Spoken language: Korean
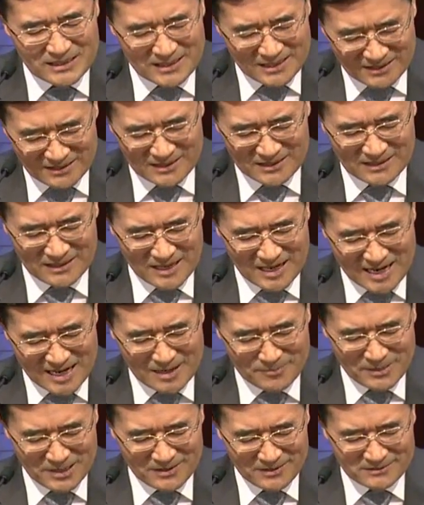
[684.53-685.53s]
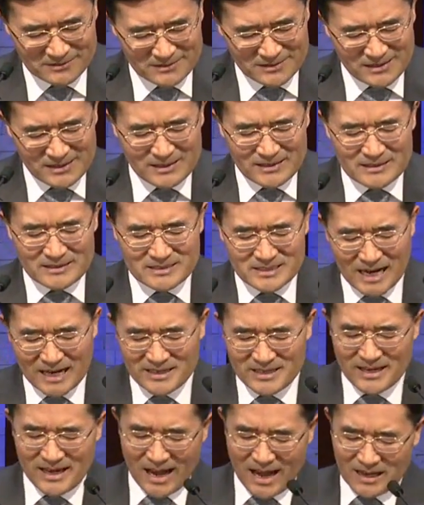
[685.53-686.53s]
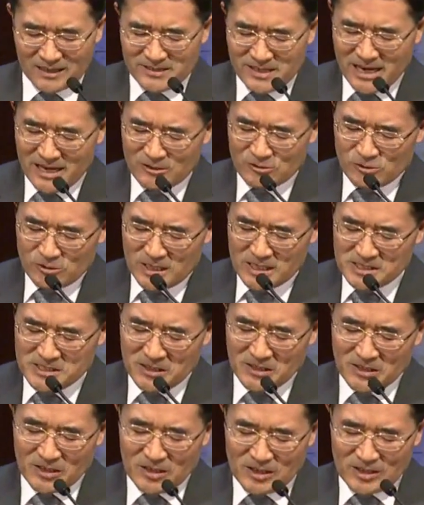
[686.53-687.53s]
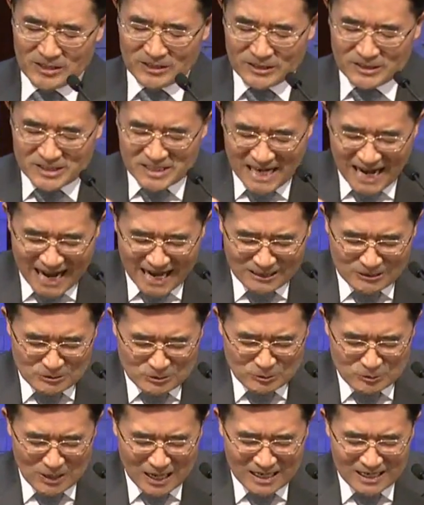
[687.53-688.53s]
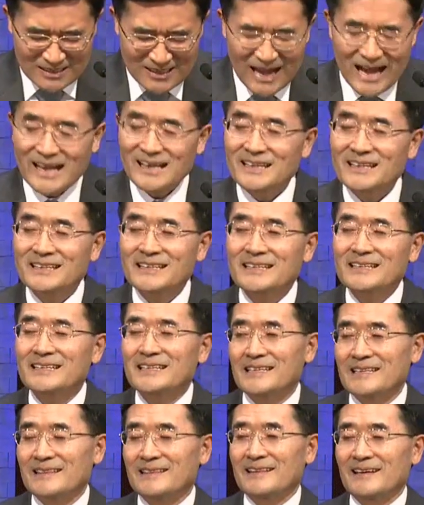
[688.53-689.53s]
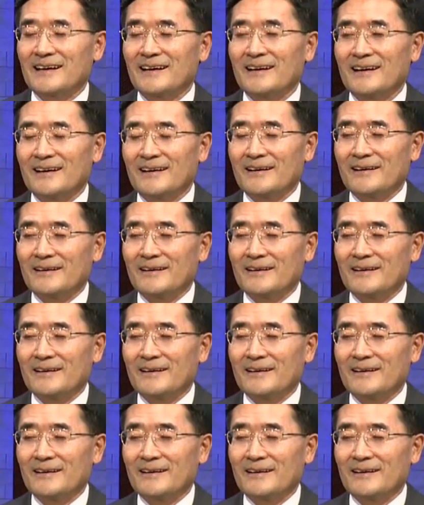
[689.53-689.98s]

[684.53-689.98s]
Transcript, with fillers: 있는가 하면 자기 악행 중에서 장수하는 악인이 있다